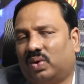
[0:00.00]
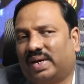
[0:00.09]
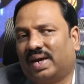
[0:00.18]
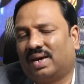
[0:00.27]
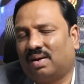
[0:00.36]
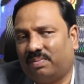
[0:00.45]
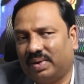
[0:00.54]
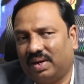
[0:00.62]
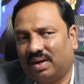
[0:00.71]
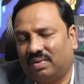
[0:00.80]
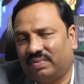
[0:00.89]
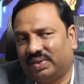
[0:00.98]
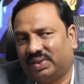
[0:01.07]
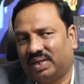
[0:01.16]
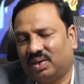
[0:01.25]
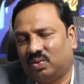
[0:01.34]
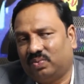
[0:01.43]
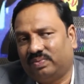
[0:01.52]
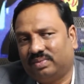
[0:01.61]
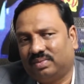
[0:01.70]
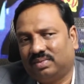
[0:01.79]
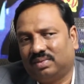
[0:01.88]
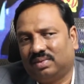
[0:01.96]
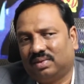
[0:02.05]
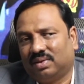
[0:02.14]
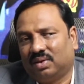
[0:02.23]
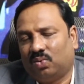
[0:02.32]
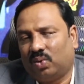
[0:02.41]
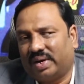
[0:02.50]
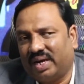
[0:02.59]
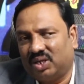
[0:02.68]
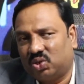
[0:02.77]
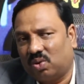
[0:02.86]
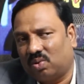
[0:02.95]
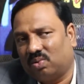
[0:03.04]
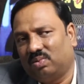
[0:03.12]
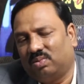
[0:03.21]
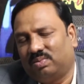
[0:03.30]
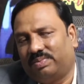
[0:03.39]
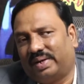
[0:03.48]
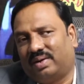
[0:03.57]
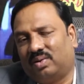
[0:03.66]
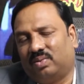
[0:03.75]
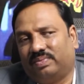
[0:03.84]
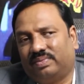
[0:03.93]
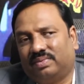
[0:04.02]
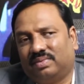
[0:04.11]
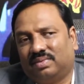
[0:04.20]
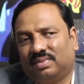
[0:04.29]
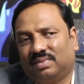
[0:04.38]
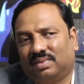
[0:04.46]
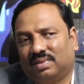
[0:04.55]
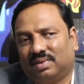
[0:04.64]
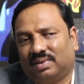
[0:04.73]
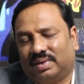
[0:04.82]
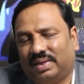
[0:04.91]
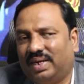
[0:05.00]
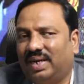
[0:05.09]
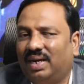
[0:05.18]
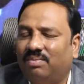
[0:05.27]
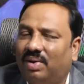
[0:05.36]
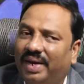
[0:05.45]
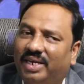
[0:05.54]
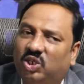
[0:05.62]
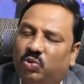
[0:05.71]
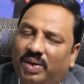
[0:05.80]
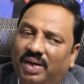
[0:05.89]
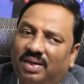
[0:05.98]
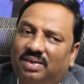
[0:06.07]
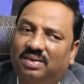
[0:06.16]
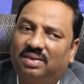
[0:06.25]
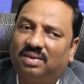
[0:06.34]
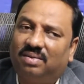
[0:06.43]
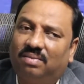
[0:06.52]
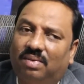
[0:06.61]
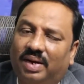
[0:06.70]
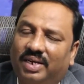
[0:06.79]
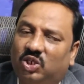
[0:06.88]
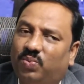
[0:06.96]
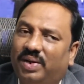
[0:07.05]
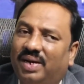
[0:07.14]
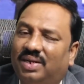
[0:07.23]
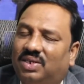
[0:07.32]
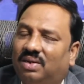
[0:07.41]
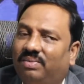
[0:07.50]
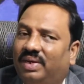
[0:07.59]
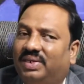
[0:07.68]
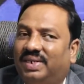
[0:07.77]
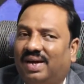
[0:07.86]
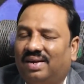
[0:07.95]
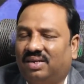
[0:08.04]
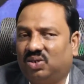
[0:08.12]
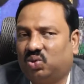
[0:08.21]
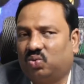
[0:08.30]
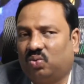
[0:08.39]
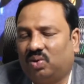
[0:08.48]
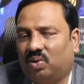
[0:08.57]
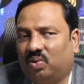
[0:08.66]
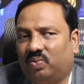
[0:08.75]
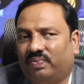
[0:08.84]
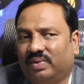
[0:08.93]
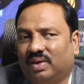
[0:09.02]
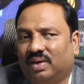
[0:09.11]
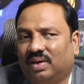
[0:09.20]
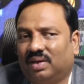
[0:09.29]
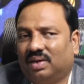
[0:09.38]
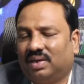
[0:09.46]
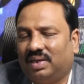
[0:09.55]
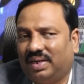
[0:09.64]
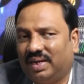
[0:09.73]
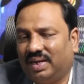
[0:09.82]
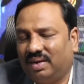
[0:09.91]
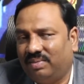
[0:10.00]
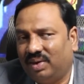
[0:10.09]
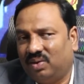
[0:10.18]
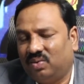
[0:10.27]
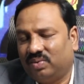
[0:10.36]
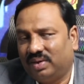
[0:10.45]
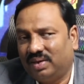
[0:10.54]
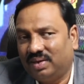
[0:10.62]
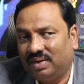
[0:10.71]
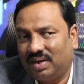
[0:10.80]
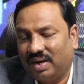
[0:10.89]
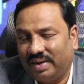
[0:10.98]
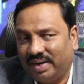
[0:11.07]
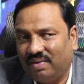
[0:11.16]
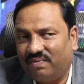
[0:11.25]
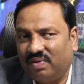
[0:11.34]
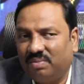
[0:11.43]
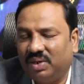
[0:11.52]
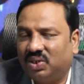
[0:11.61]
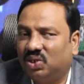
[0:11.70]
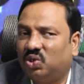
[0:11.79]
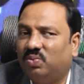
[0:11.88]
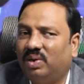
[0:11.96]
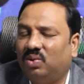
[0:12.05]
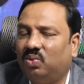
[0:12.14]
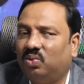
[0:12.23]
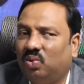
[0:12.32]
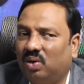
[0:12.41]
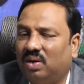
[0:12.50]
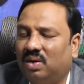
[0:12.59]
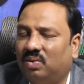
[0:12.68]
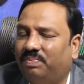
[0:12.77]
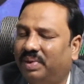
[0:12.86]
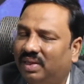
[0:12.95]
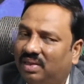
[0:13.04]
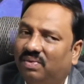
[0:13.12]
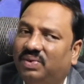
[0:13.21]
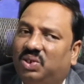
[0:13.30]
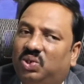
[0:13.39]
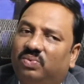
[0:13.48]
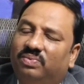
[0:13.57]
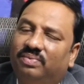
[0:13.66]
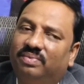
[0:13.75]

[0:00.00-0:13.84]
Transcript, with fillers: ఒకే కంపెనీలో ఇన్వెస్ట్ చేయడం ఒకే స్టాక్లో పెట్టడం ఇవన్నీ మా ఎక్స్పీరియన్స్ మా ఎక్స్పీరియన్స్ని మీకు షేర్ చేసుకుంటున్నాం ఇవన్నీ మీకు ఇలాంటి ఇన్ఫర్మేషన్స్ మీకు దొరకడం పెద్ద విషయం